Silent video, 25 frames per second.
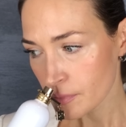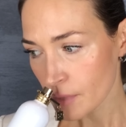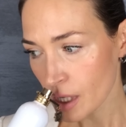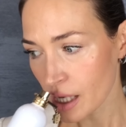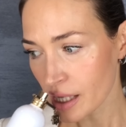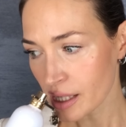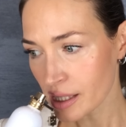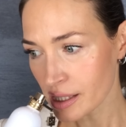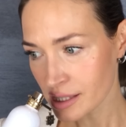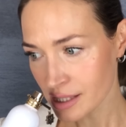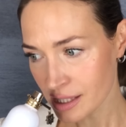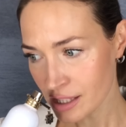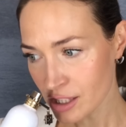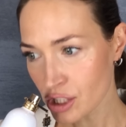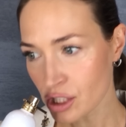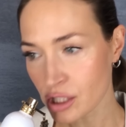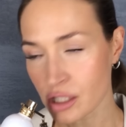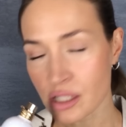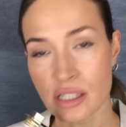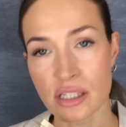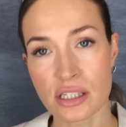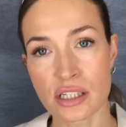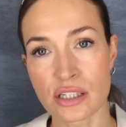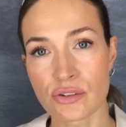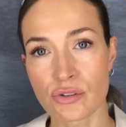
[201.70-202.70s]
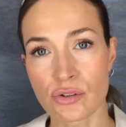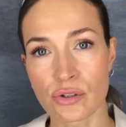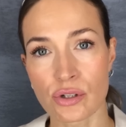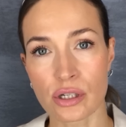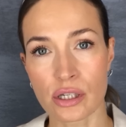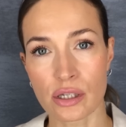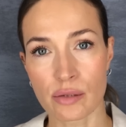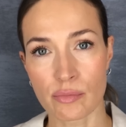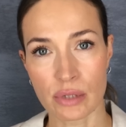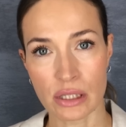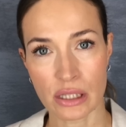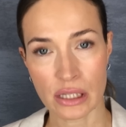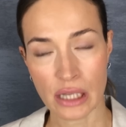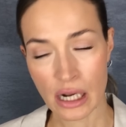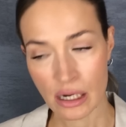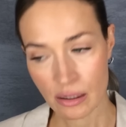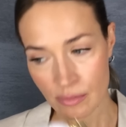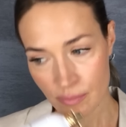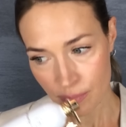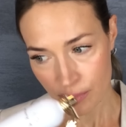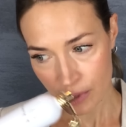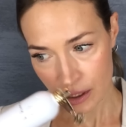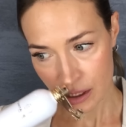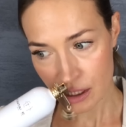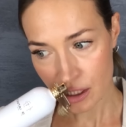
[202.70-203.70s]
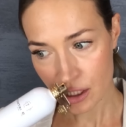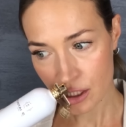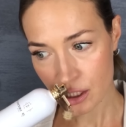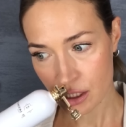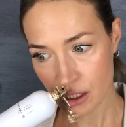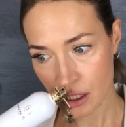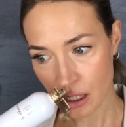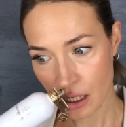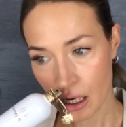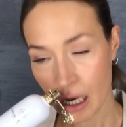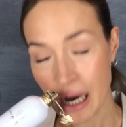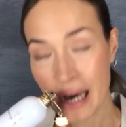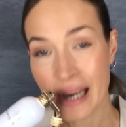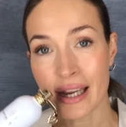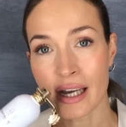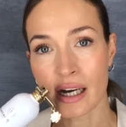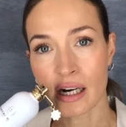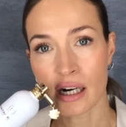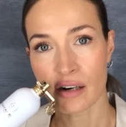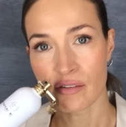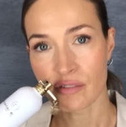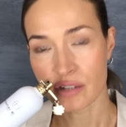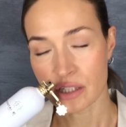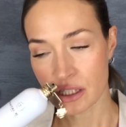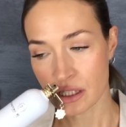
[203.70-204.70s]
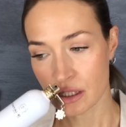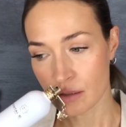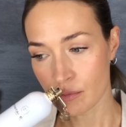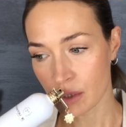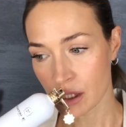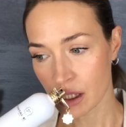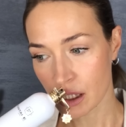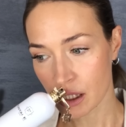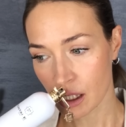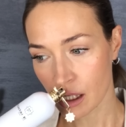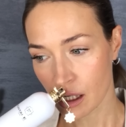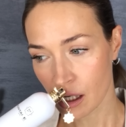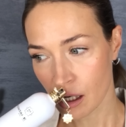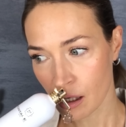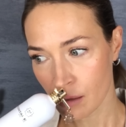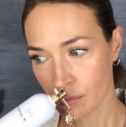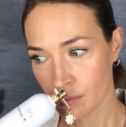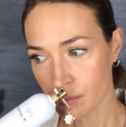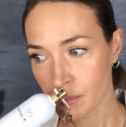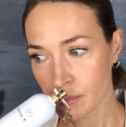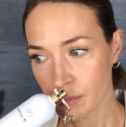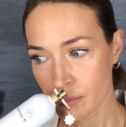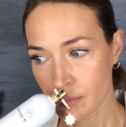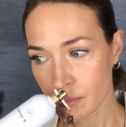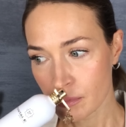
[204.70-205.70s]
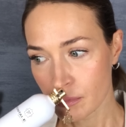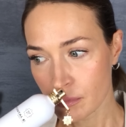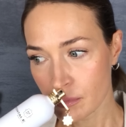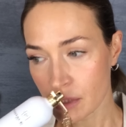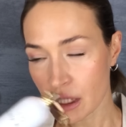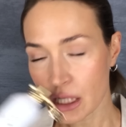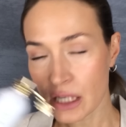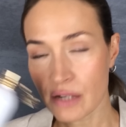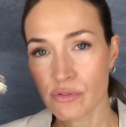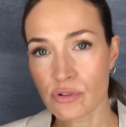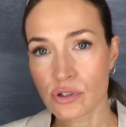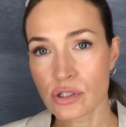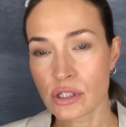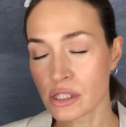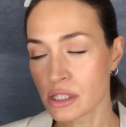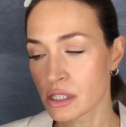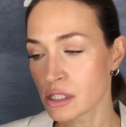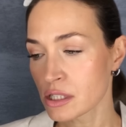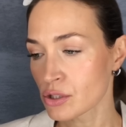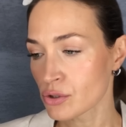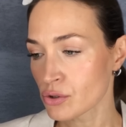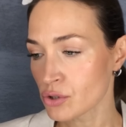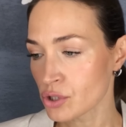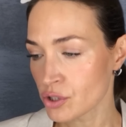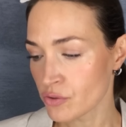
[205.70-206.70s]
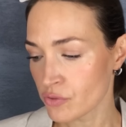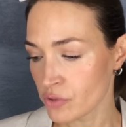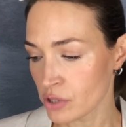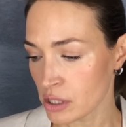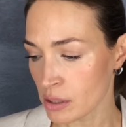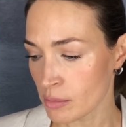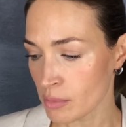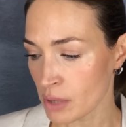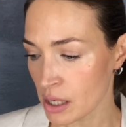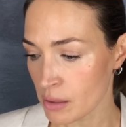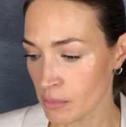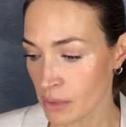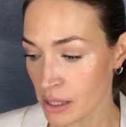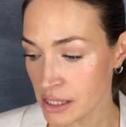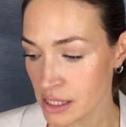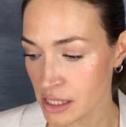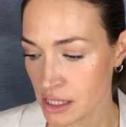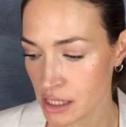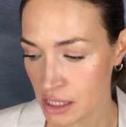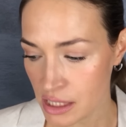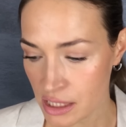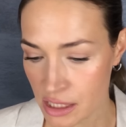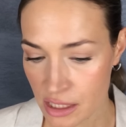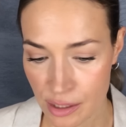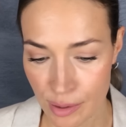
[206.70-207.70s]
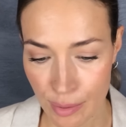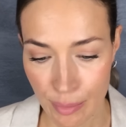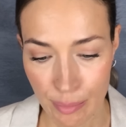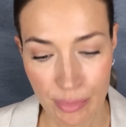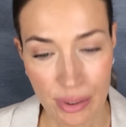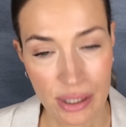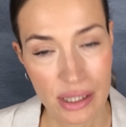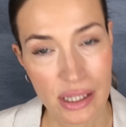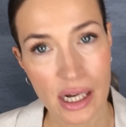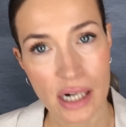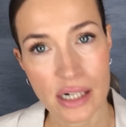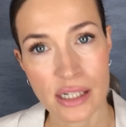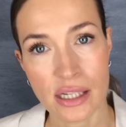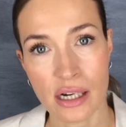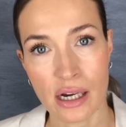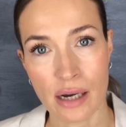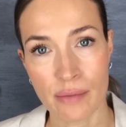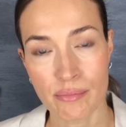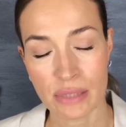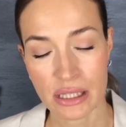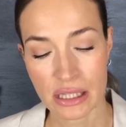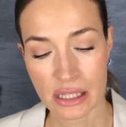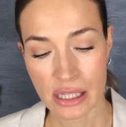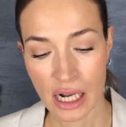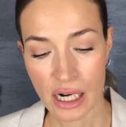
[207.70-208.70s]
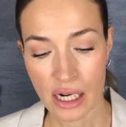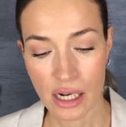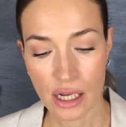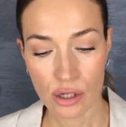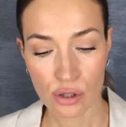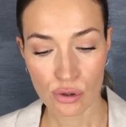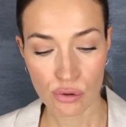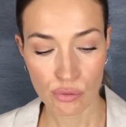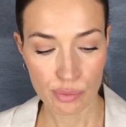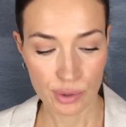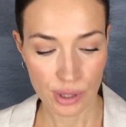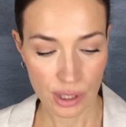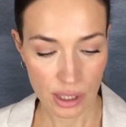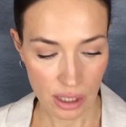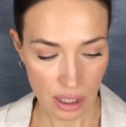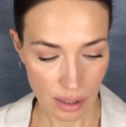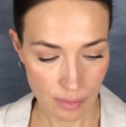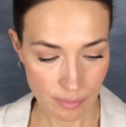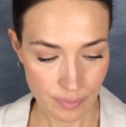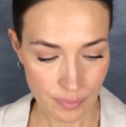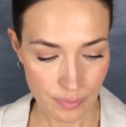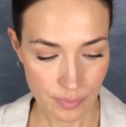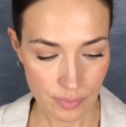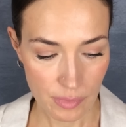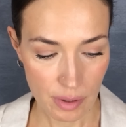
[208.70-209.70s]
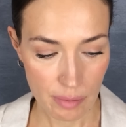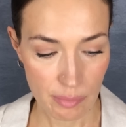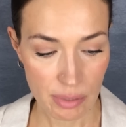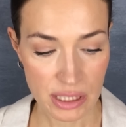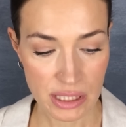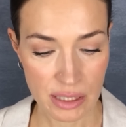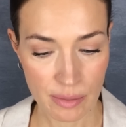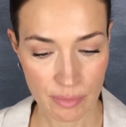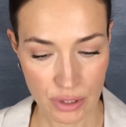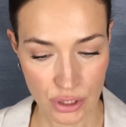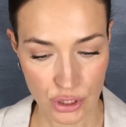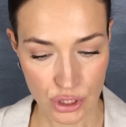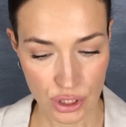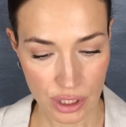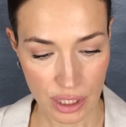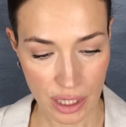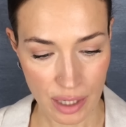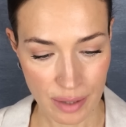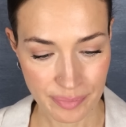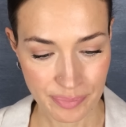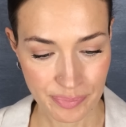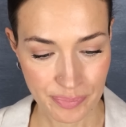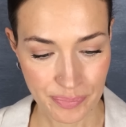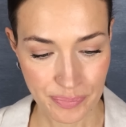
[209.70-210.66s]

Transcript: И слышится здесь все-таки миндаль, слышится ореховость именно такая. И вот здесь тоже в этом аромате есть миндаль, такая миндальная клубника бальзамическая.